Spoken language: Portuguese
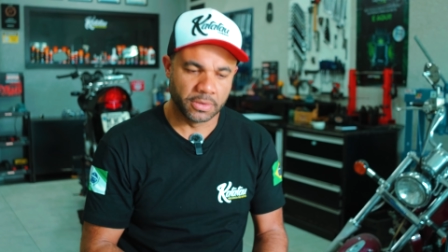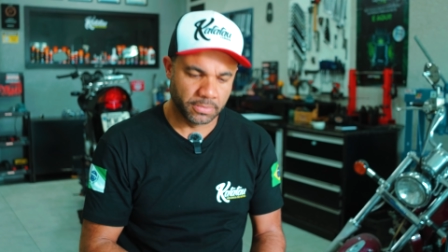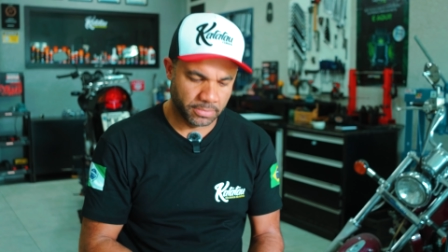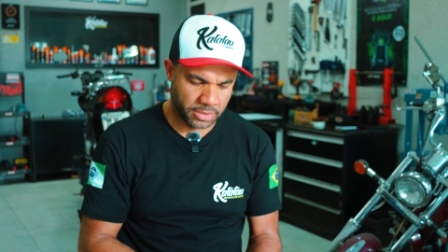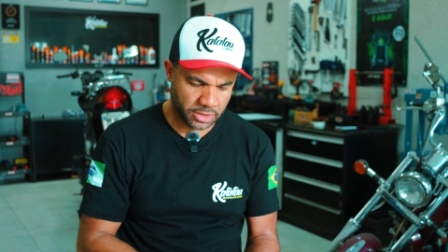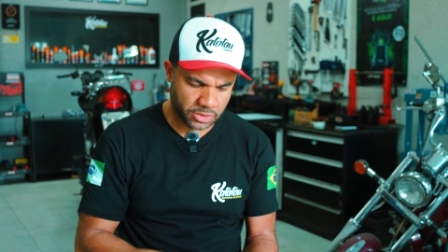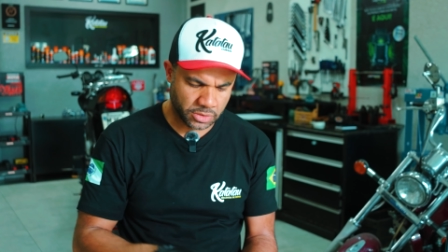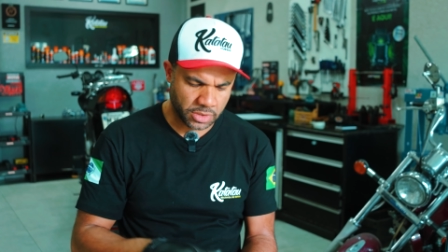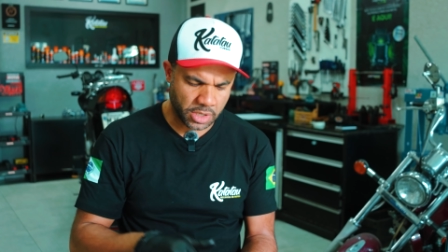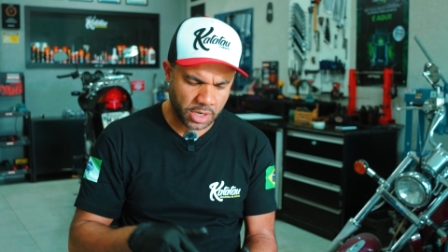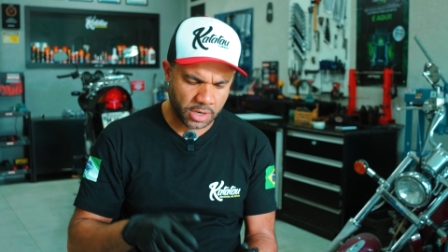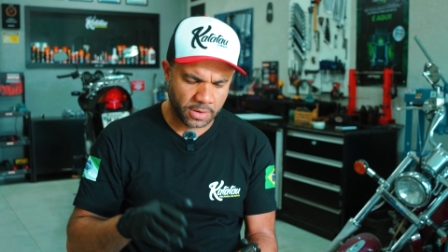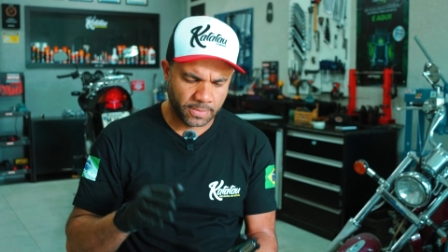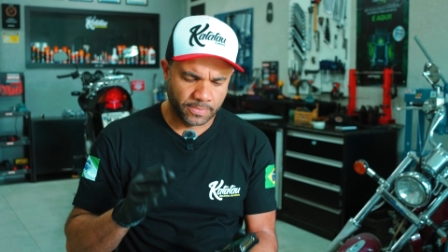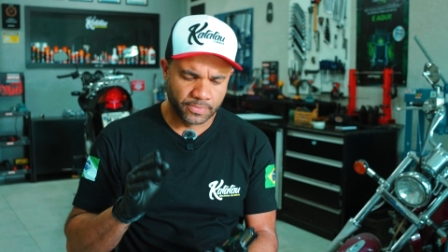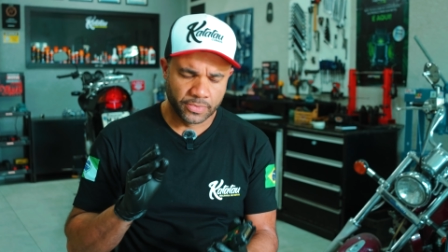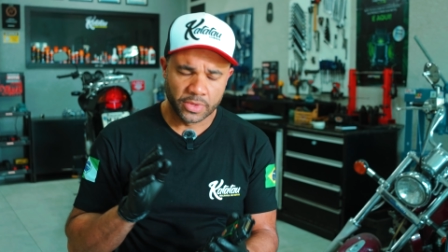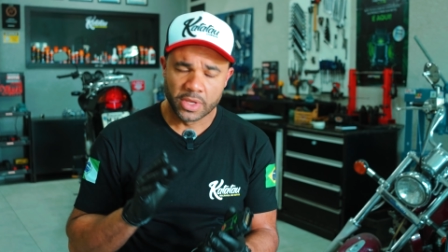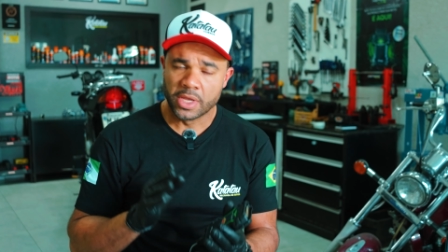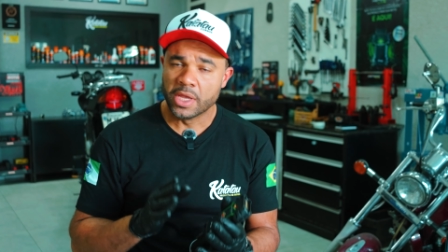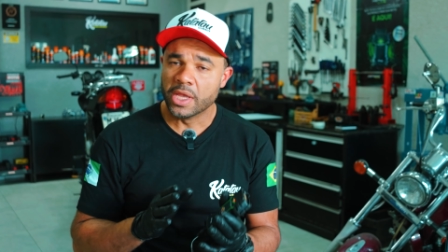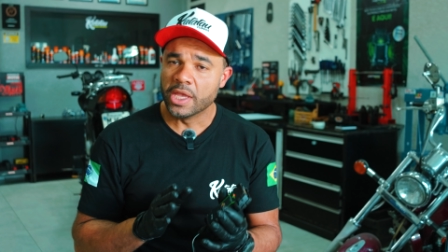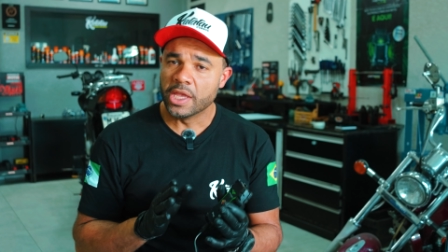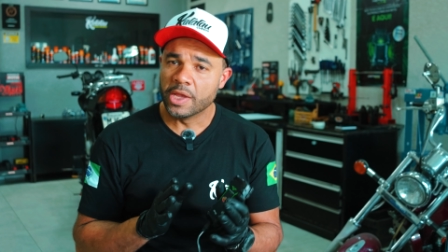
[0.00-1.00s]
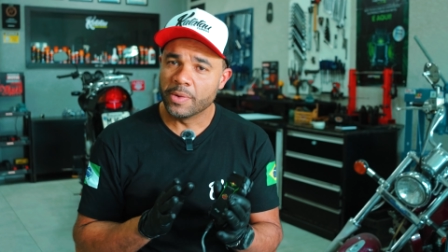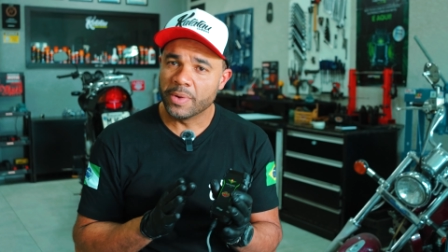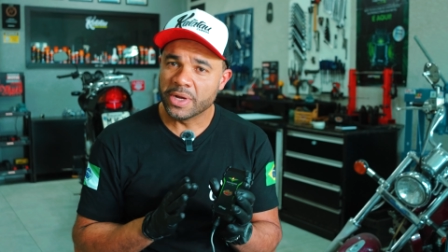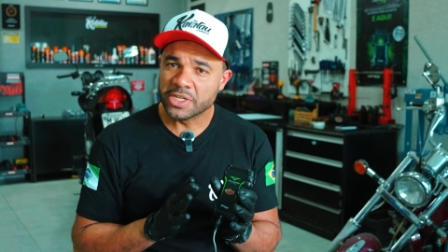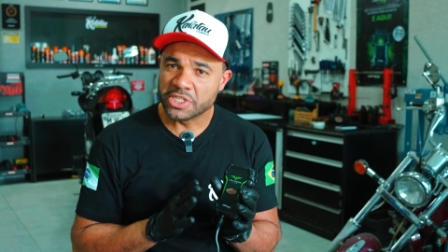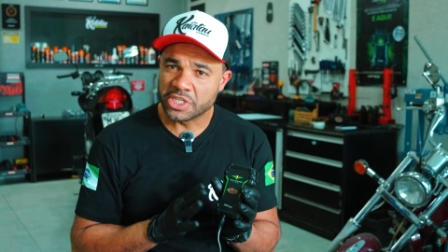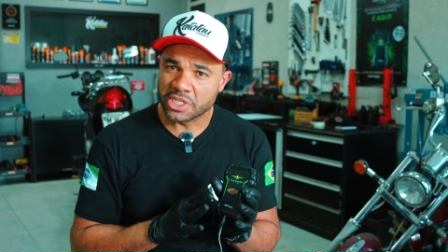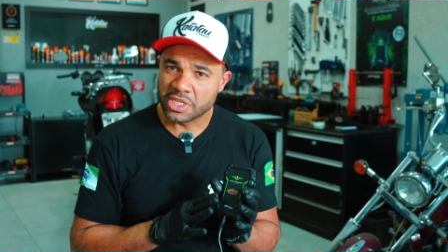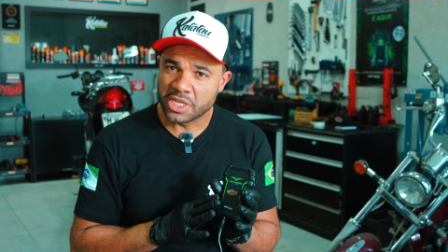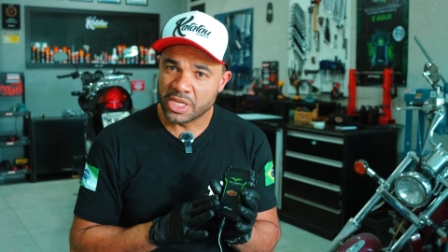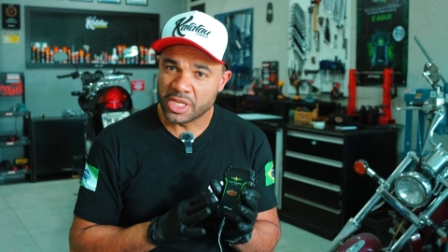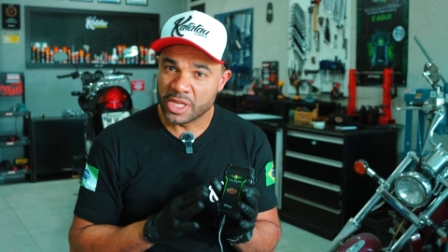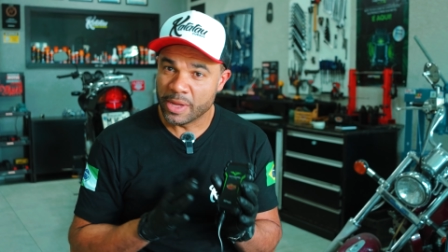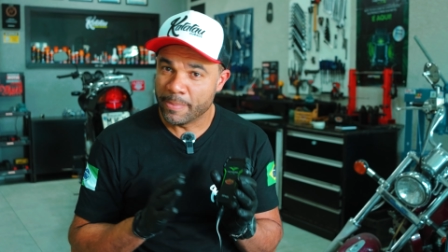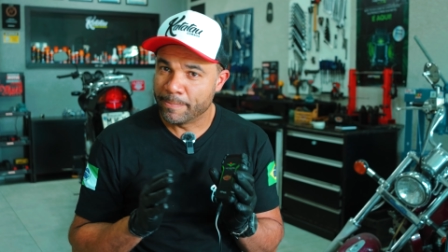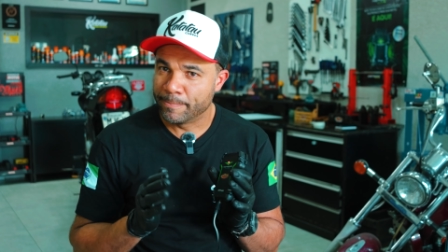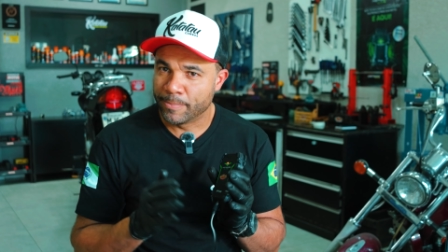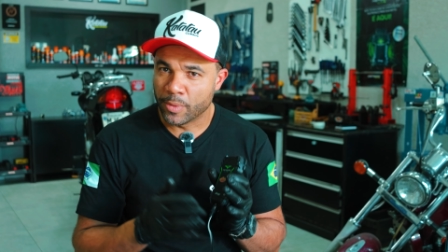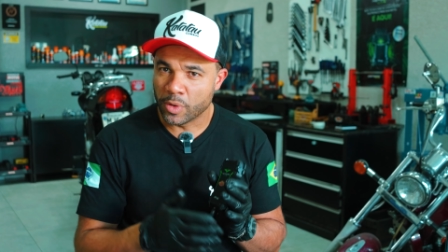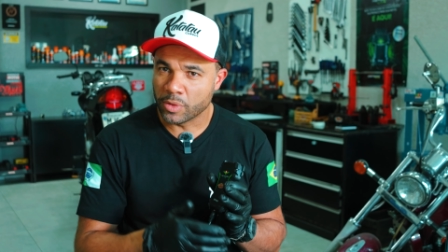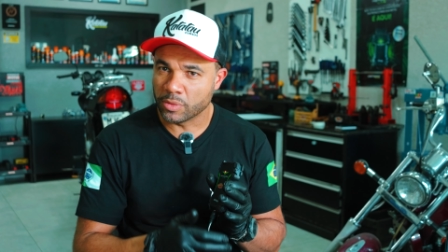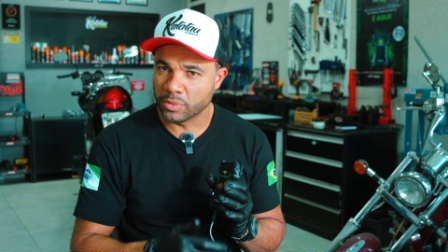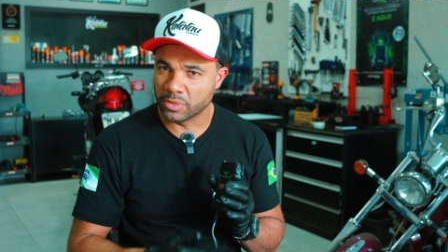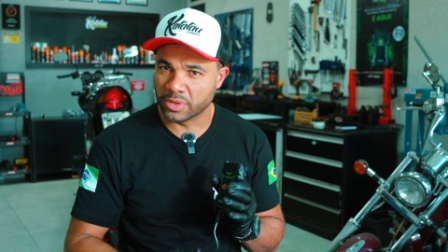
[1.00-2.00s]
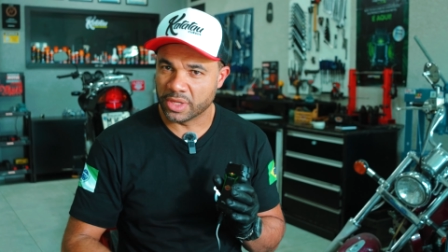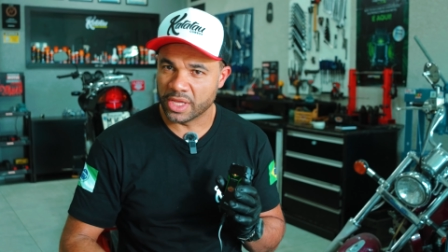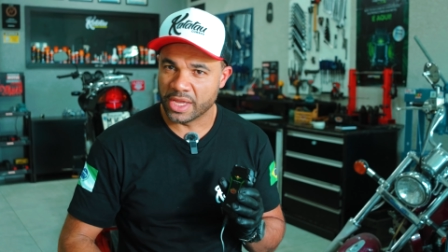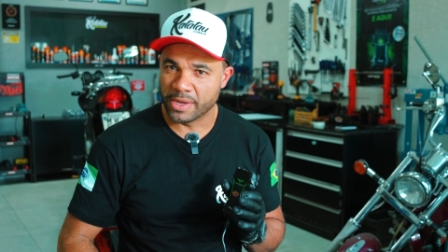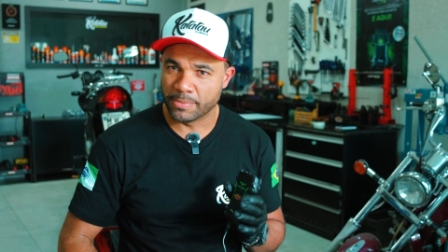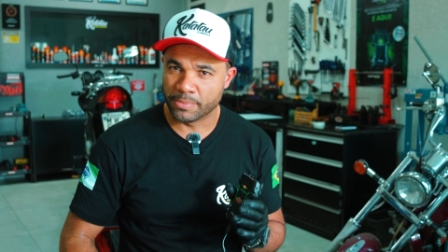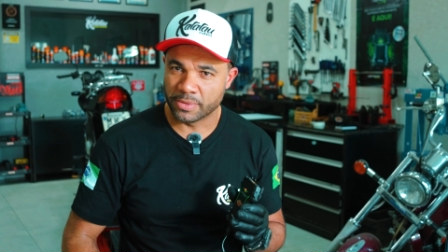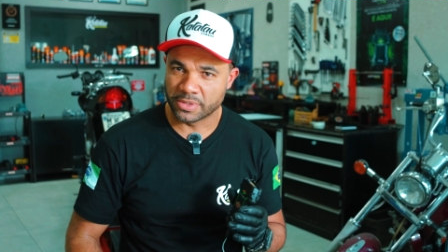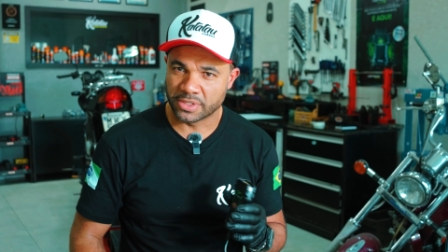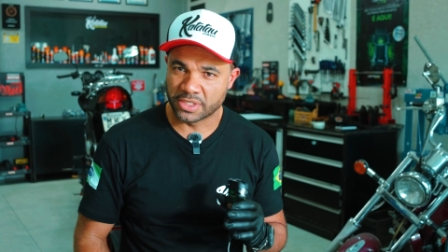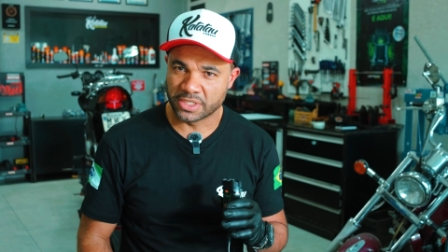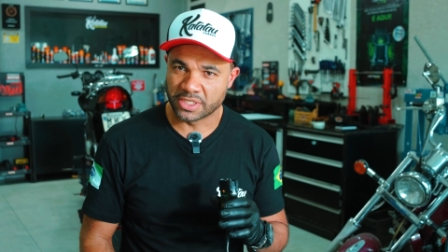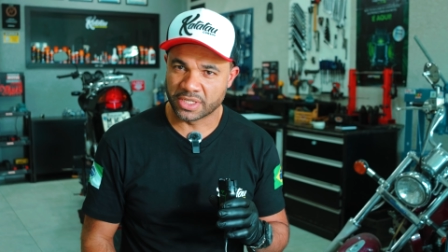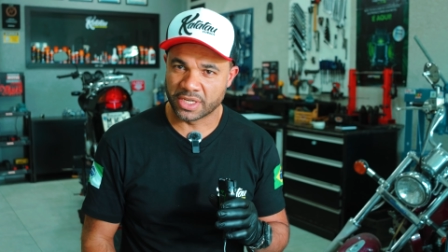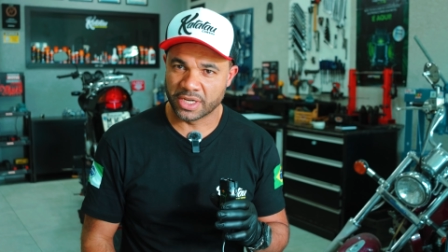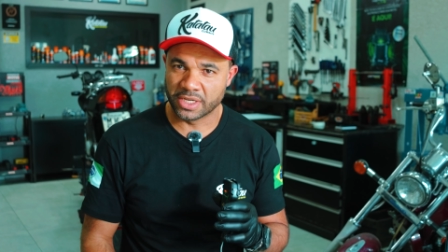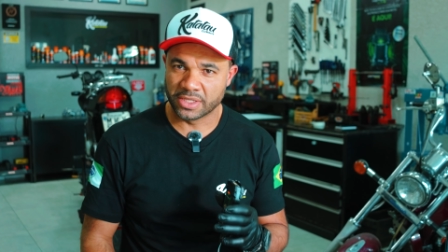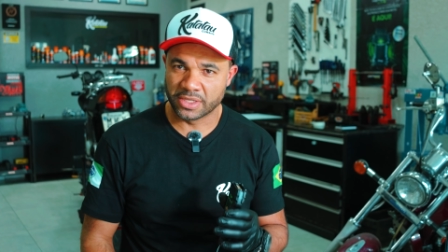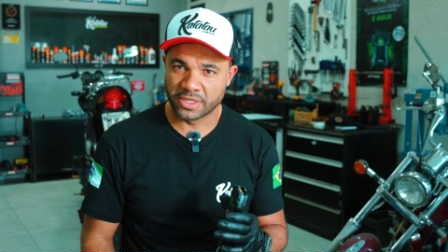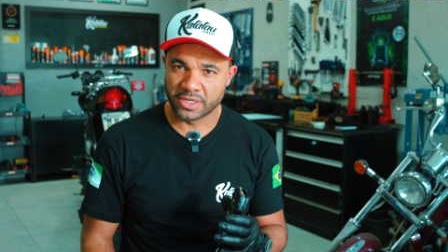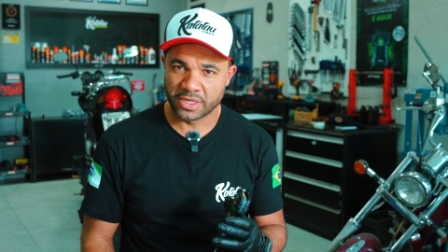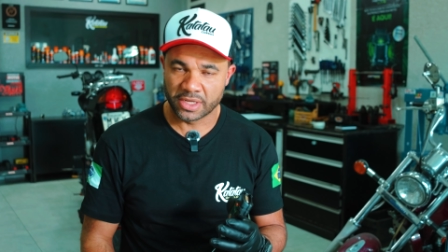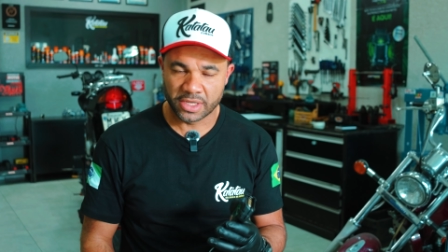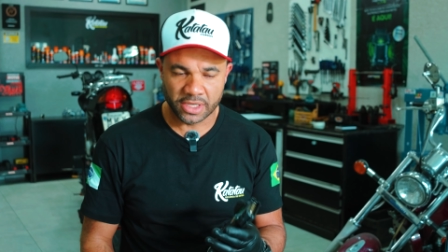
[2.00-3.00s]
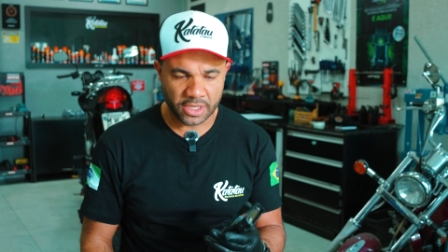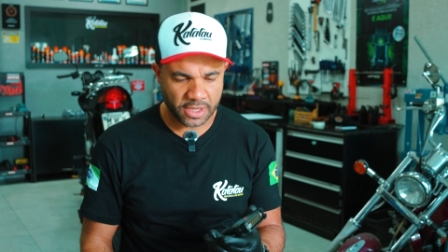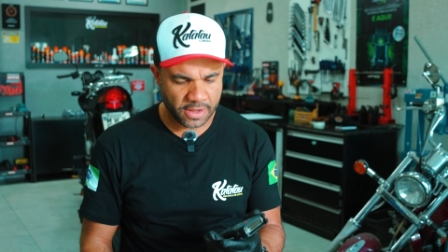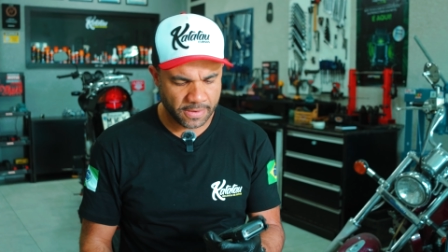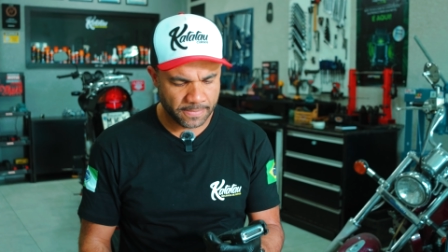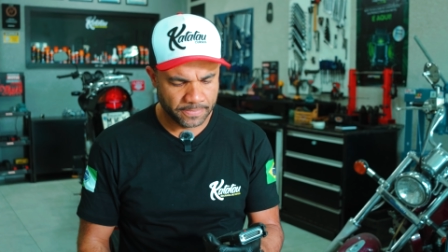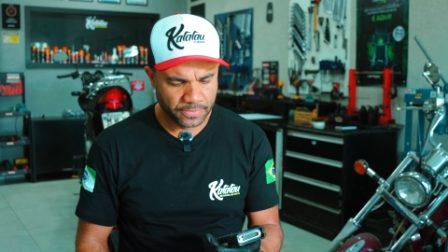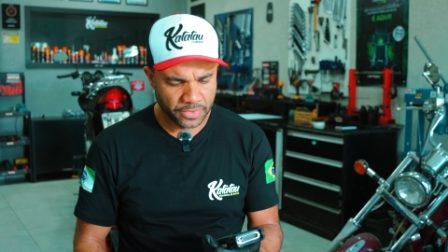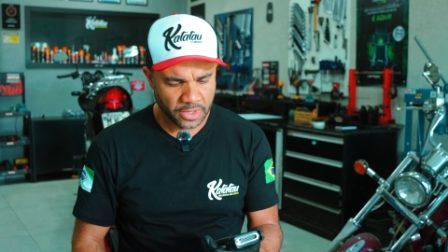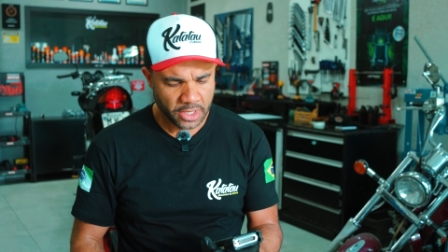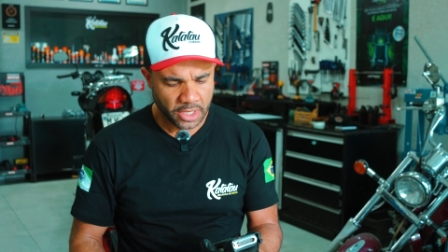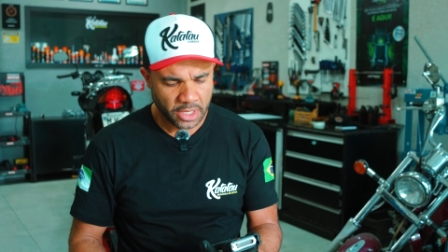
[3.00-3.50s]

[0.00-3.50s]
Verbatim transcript: Pessoal, eu adquiri pouco tempo esse scanner aqui